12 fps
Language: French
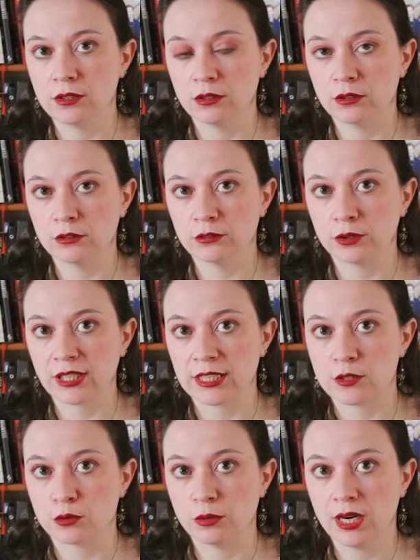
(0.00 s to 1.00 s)
dans votre
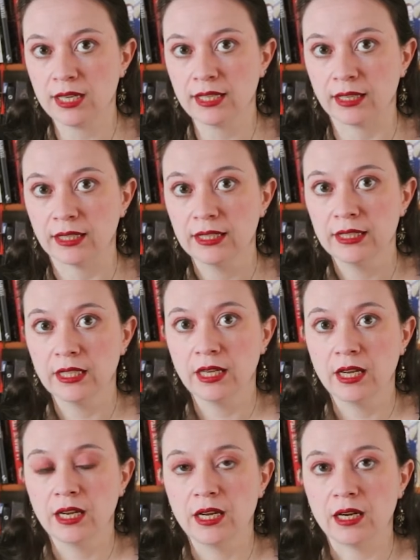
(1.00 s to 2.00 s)
histoire.
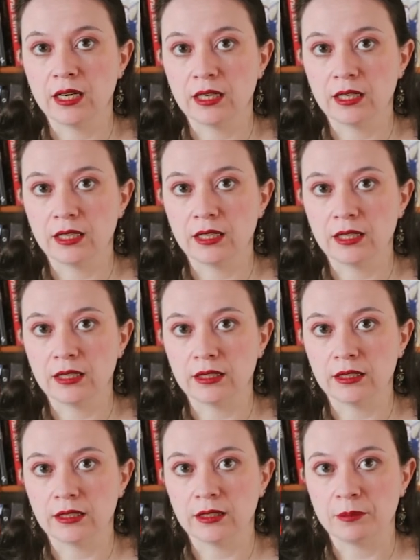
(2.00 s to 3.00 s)

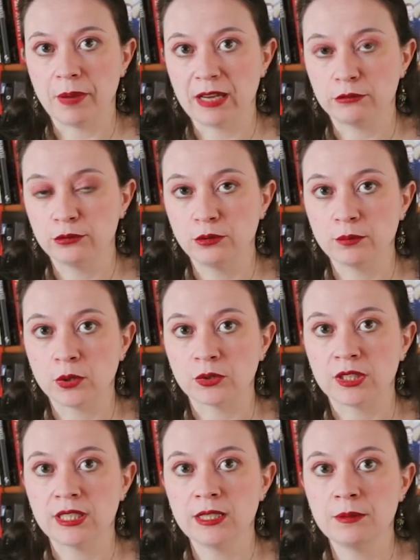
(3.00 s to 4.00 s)
Euh, bah, vous
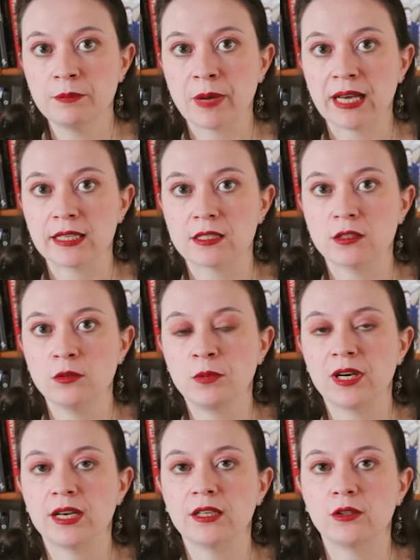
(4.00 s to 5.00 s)
demandez, par
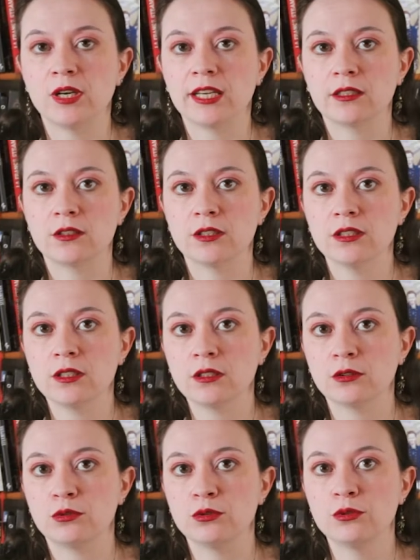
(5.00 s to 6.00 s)
exemple, à un
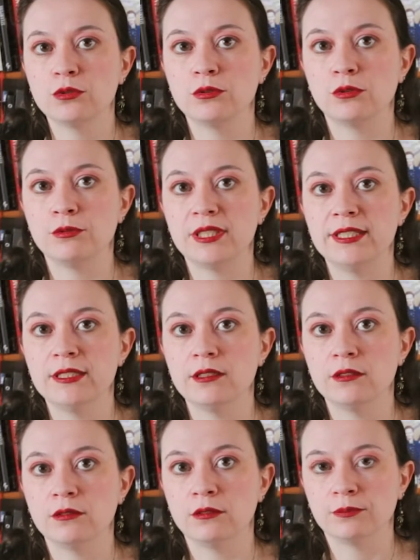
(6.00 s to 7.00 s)
relecteur de lui
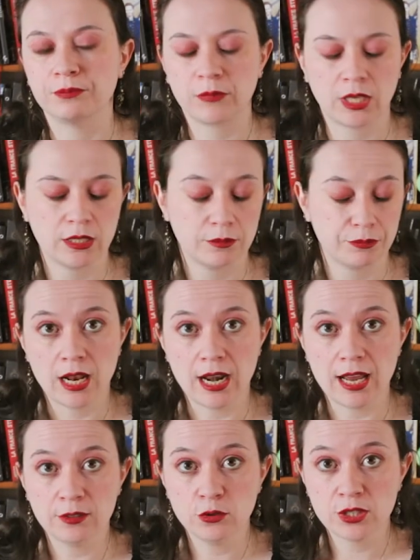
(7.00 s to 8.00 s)
dire...
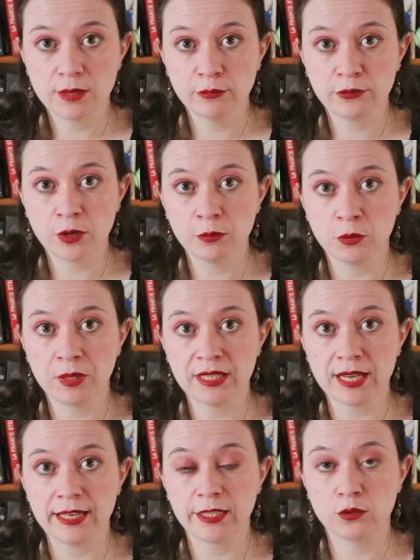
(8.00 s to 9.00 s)
La deuxième forme de
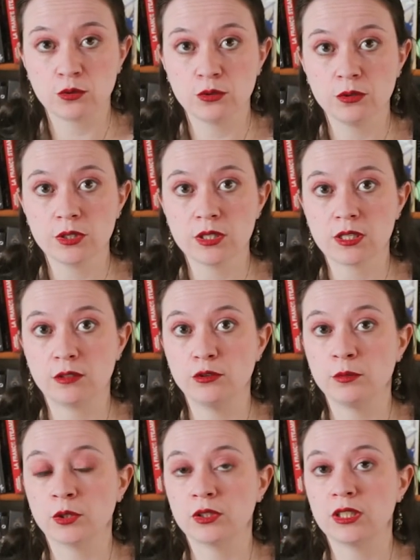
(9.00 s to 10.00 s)
bêta-lecture, c'est
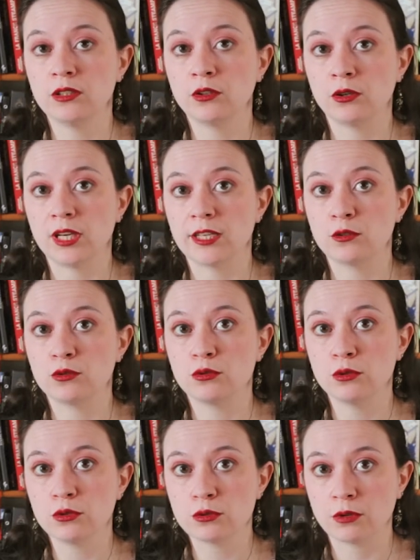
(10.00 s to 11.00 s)
demander une
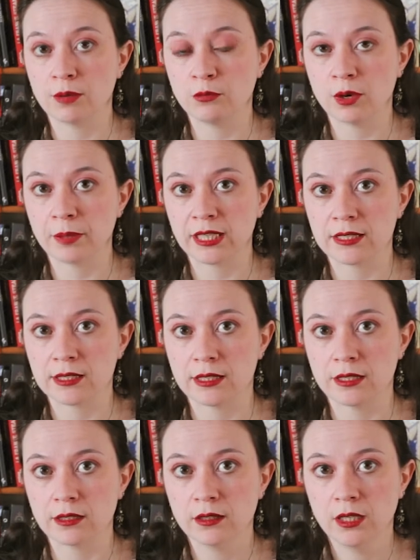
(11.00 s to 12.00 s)
relecture sur un point
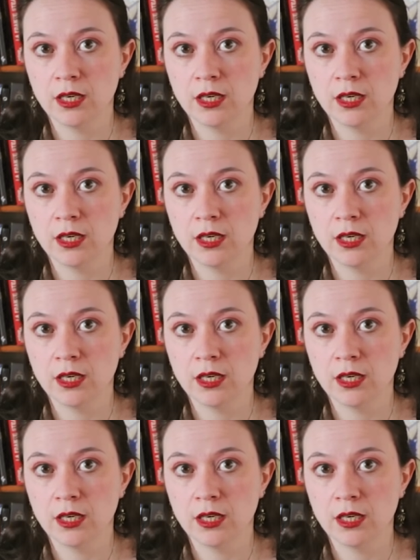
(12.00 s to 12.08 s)
précis.